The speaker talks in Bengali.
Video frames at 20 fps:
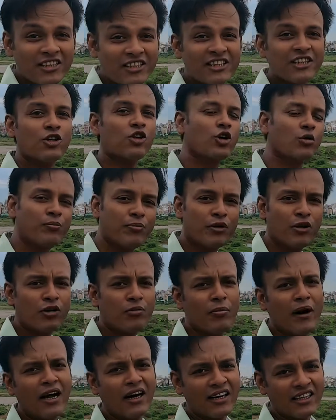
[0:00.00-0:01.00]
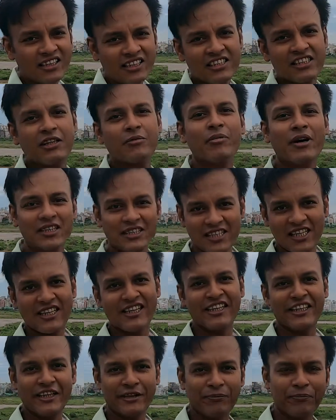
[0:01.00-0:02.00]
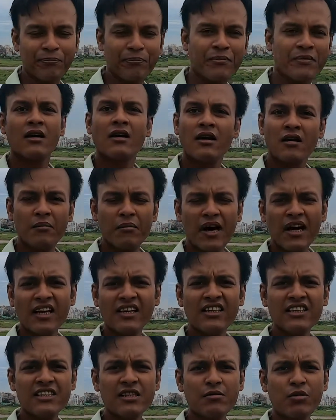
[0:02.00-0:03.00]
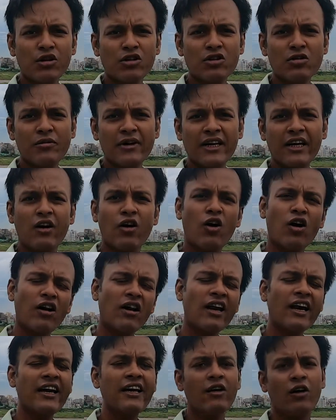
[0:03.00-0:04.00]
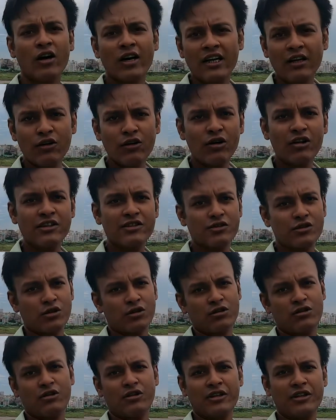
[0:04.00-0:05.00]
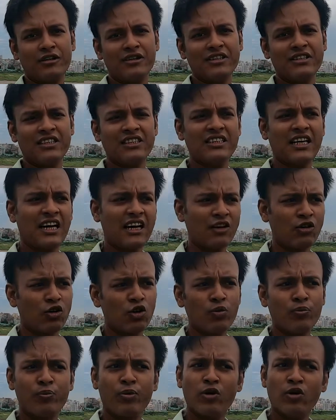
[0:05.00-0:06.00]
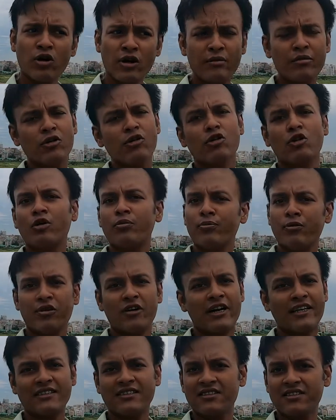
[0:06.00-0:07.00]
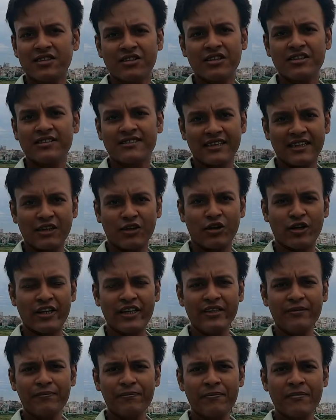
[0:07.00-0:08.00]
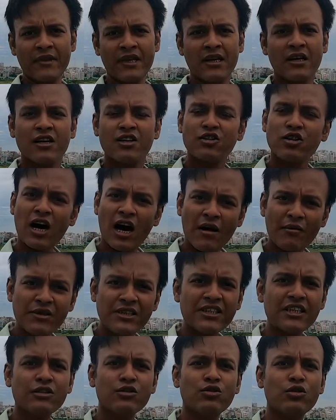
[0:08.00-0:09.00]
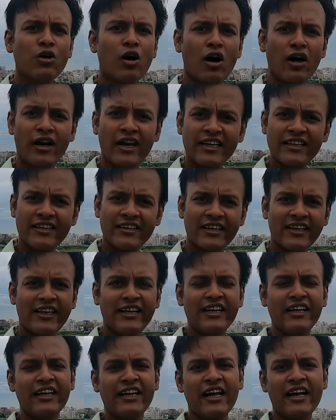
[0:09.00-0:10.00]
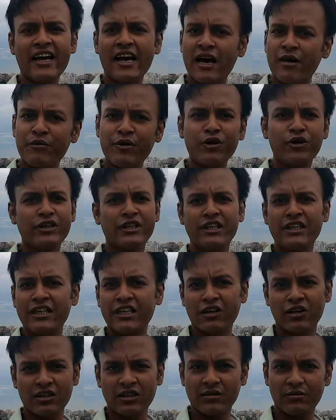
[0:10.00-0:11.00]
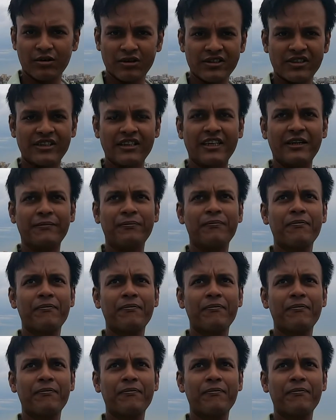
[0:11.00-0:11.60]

আসি গোপ্রোর বাংলাদেশের বাজার নিয়ে বাংলাদেশে বর্তমানে অনলাইন অনেকগুলো স্টোর তৈরি হয়েছে যারা গোপ্রো এবং গোপ্রোর অ্যাক্সেসরিজ সেল করে তো আমি যেহেতু অনলাইন থেকে কিনি নাই আমি ওইটা নিয়ে কথা বলছি না